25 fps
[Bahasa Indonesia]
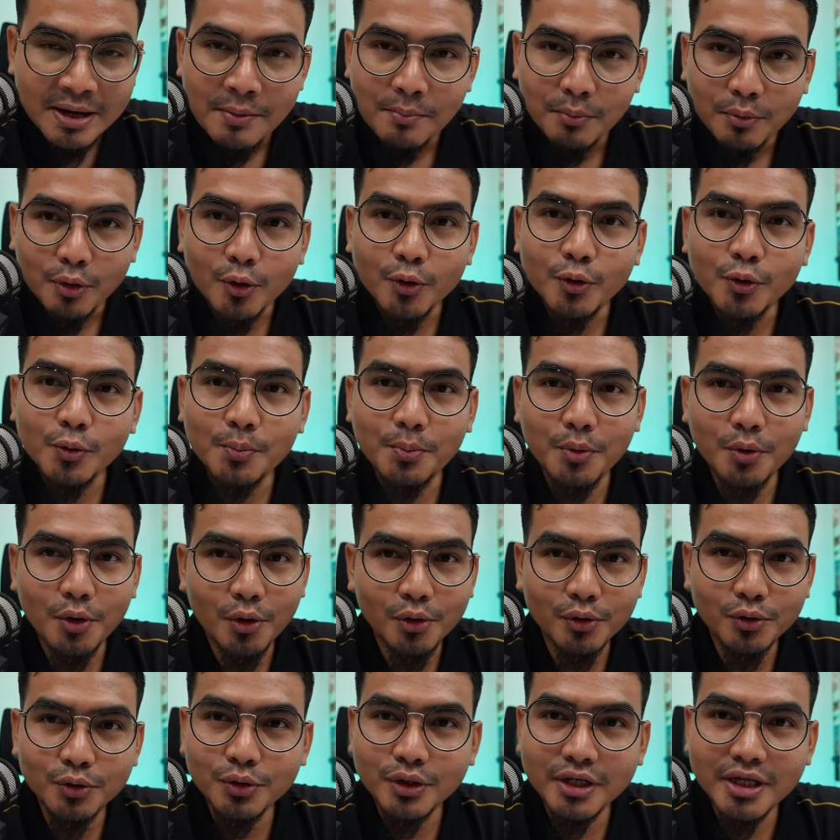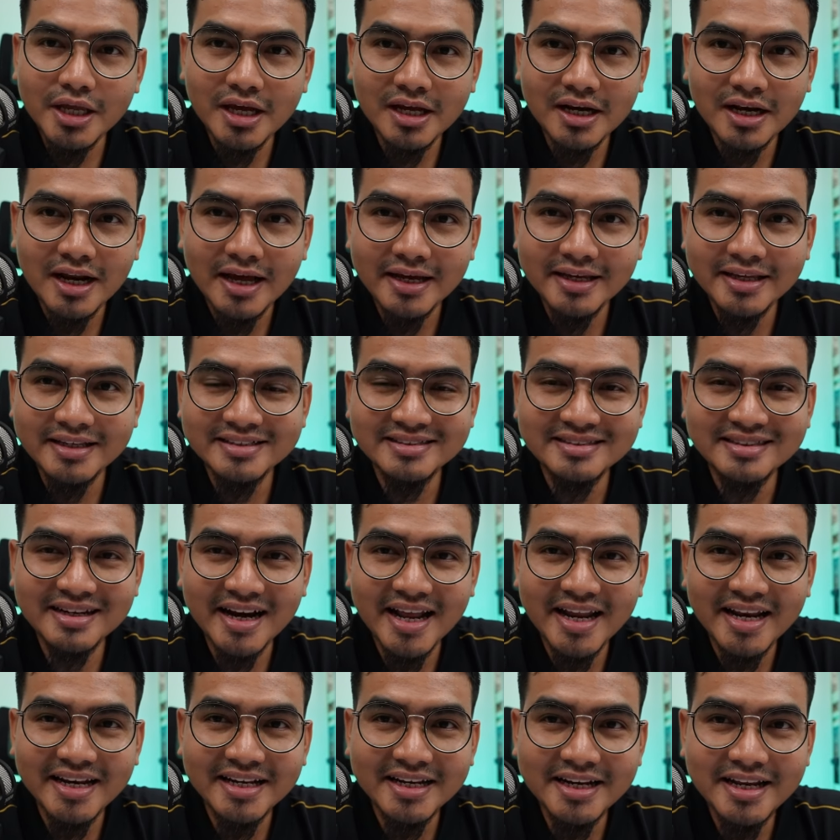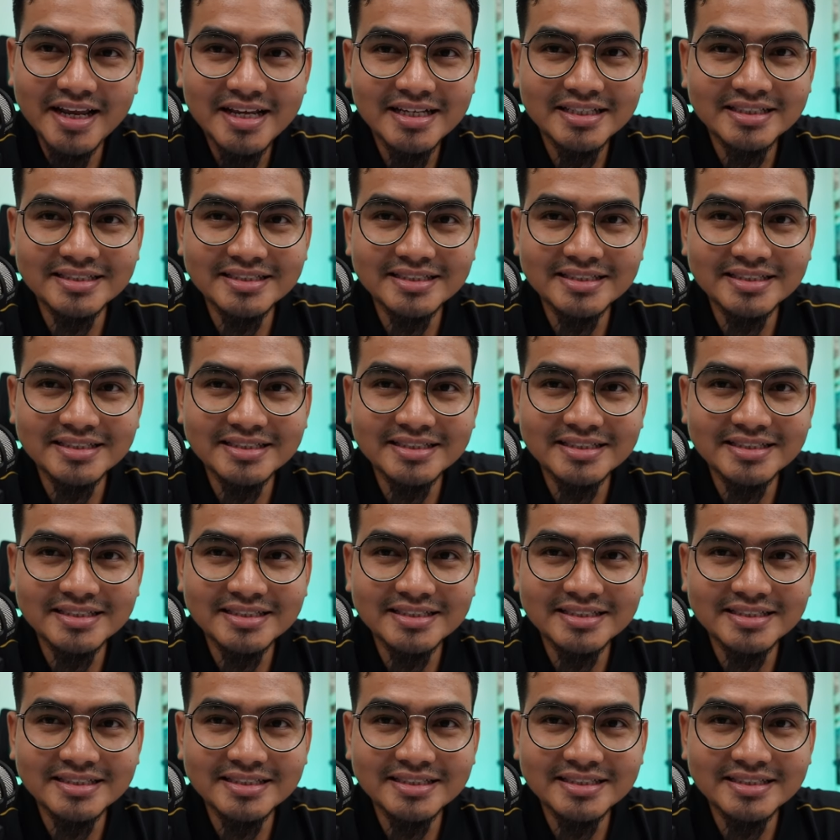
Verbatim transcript: produk-produk yang lagi trending